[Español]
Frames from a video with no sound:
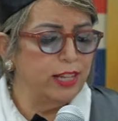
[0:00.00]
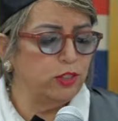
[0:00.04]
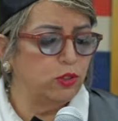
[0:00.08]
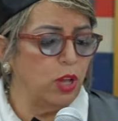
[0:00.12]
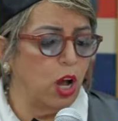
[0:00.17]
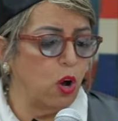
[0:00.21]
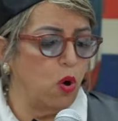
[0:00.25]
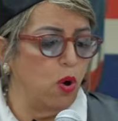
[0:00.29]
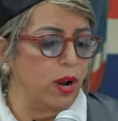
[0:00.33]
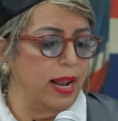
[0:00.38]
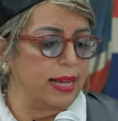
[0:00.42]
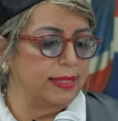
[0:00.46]
esto
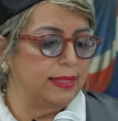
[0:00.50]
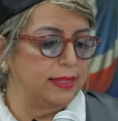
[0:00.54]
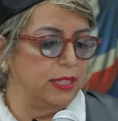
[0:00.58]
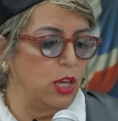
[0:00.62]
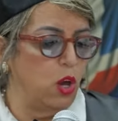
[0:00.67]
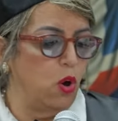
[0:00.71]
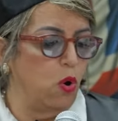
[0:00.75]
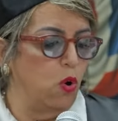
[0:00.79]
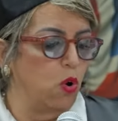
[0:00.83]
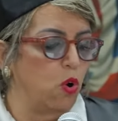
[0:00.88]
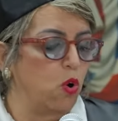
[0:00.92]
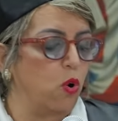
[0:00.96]
a
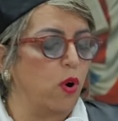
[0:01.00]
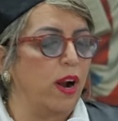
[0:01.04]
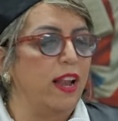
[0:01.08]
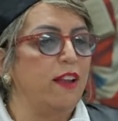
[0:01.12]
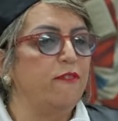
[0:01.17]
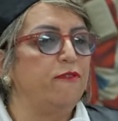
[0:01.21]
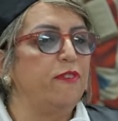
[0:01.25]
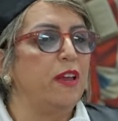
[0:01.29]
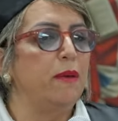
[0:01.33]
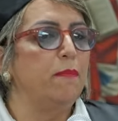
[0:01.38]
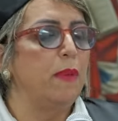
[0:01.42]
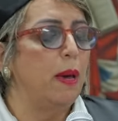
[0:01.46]
colación con
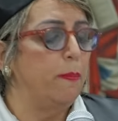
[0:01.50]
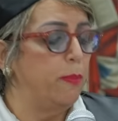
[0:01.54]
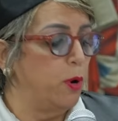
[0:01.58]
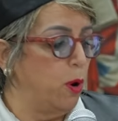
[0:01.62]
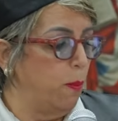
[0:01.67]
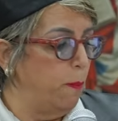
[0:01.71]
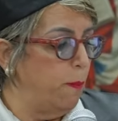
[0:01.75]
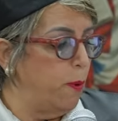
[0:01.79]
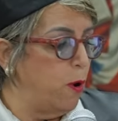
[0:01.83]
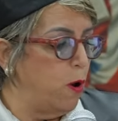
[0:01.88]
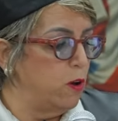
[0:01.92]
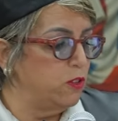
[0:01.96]
el firme
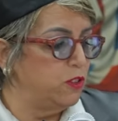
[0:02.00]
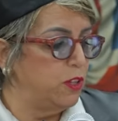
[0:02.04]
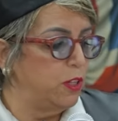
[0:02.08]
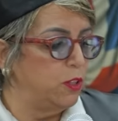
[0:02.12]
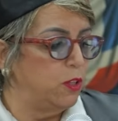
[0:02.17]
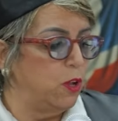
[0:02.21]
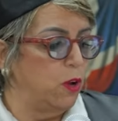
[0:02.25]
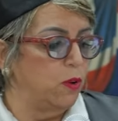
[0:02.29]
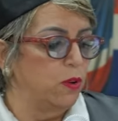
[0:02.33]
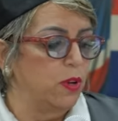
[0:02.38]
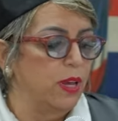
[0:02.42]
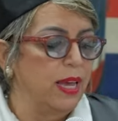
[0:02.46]

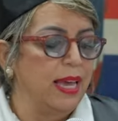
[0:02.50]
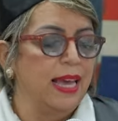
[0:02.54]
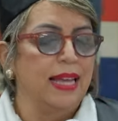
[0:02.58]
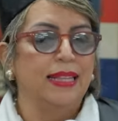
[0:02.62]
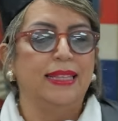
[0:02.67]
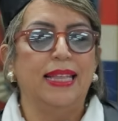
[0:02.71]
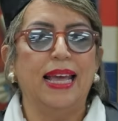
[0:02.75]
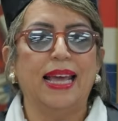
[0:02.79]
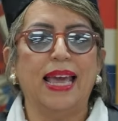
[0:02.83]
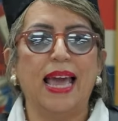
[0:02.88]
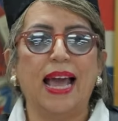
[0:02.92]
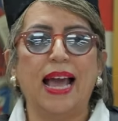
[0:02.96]
propósito
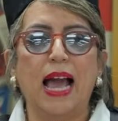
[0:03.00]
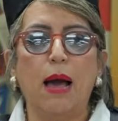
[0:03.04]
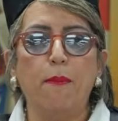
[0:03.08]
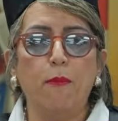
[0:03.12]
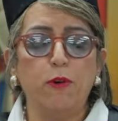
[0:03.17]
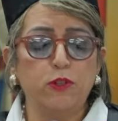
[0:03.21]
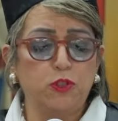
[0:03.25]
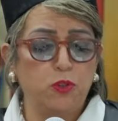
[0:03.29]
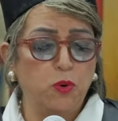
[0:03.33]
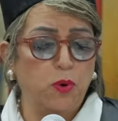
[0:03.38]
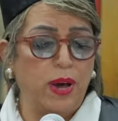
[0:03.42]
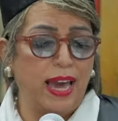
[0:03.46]
de que
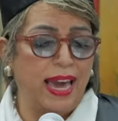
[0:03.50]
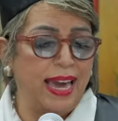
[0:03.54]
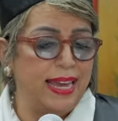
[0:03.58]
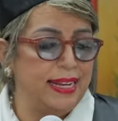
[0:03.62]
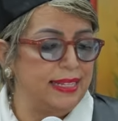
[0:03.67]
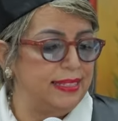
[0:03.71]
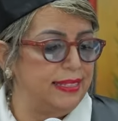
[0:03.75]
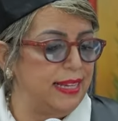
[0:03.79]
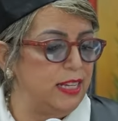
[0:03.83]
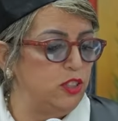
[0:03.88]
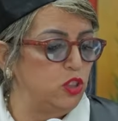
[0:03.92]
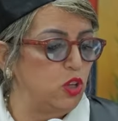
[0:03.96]
hagamos un
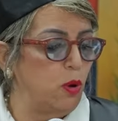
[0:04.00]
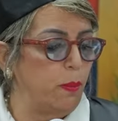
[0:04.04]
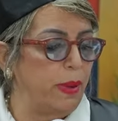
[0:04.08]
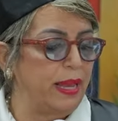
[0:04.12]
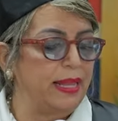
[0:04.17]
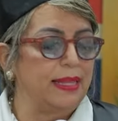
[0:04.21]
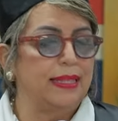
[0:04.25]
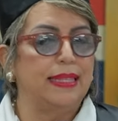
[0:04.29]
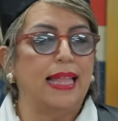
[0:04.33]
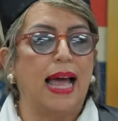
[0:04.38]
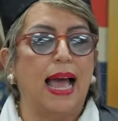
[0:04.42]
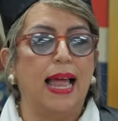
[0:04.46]
ejercicio
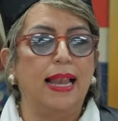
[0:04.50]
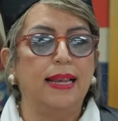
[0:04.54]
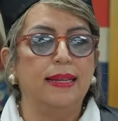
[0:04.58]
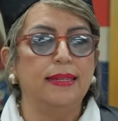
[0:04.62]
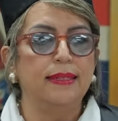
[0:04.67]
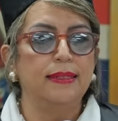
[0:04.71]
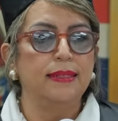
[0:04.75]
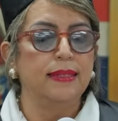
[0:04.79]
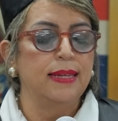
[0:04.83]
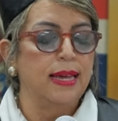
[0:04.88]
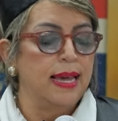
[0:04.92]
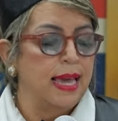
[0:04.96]

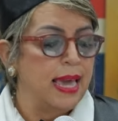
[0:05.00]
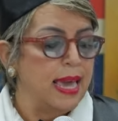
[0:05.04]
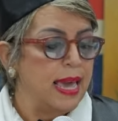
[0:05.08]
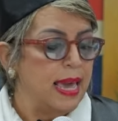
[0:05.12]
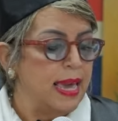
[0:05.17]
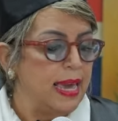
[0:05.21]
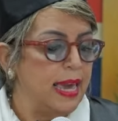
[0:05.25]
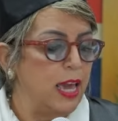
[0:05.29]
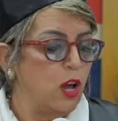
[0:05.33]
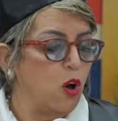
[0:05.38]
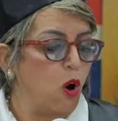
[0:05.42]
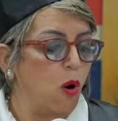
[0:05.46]
mental
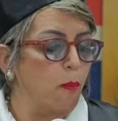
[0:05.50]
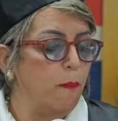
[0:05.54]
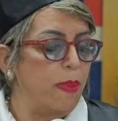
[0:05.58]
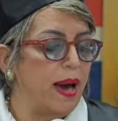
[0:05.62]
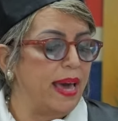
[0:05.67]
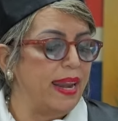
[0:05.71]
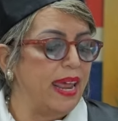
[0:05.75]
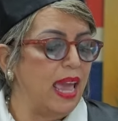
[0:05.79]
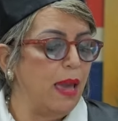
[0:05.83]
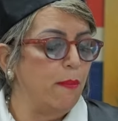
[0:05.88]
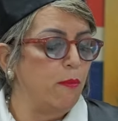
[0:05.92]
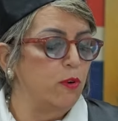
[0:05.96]
y
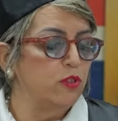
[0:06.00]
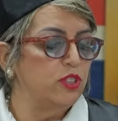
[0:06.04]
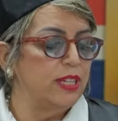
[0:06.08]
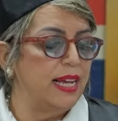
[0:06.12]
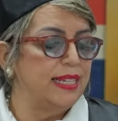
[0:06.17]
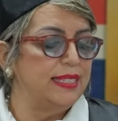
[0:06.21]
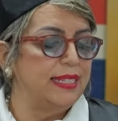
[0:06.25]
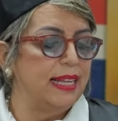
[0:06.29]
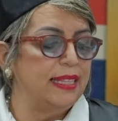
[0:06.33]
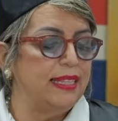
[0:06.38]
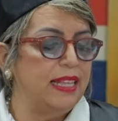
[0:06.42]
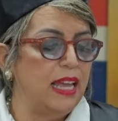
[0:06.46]
comparemos
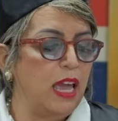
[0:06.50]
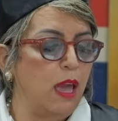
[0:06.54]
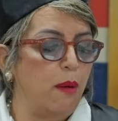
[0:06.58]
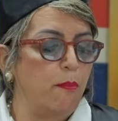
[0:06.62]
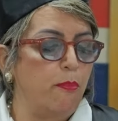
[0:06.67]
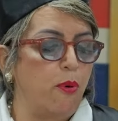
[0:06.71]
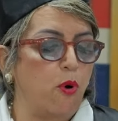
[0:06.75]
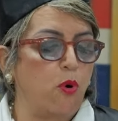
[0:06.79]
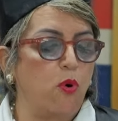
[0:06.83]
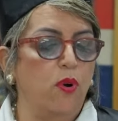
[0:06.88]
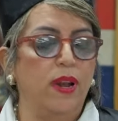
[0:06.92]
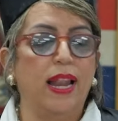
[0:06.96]
ese
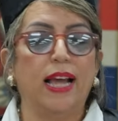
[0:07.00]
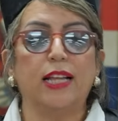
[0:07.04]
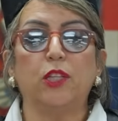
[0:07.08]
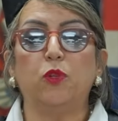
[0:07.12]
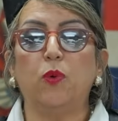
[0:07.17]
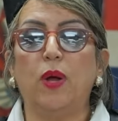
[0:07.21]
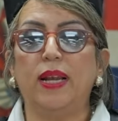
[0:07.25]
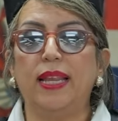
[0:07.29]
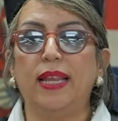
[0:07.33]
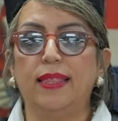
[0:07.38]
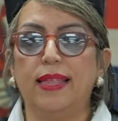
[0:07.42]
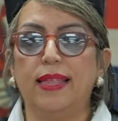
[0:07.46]
tiempo con la
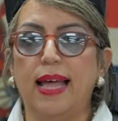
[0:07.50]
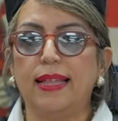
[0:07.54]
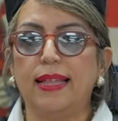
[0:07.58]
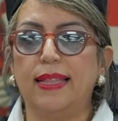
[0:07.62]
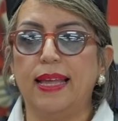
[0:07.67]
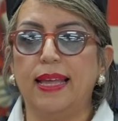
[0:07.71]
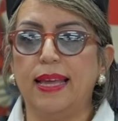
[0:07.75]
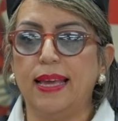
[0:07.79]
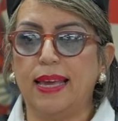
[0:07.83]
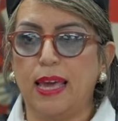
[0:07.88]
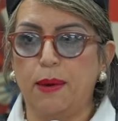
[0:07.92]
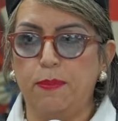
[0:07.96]
actualidad
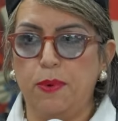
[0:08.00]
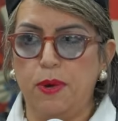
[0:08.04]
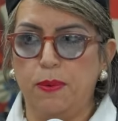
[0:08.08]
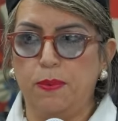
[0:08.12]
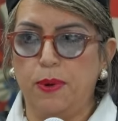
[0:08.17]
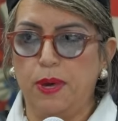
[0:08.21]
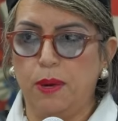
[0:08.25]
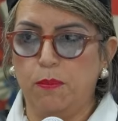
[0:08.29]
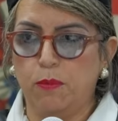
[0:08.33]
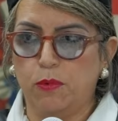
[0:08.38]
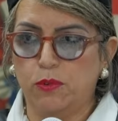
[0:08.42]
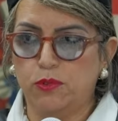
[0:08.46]
en que
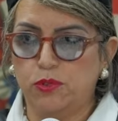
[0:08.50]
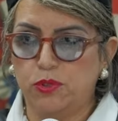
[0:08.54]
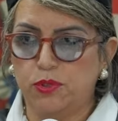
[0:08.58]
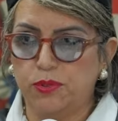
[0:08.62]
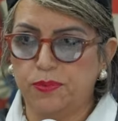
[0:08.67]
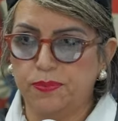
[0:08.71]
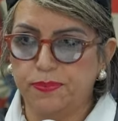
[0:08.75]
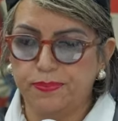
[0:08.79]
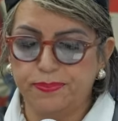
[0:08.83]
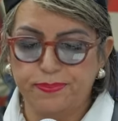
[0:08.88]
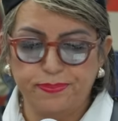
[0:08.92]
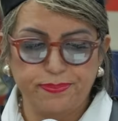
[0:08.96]
vivimos,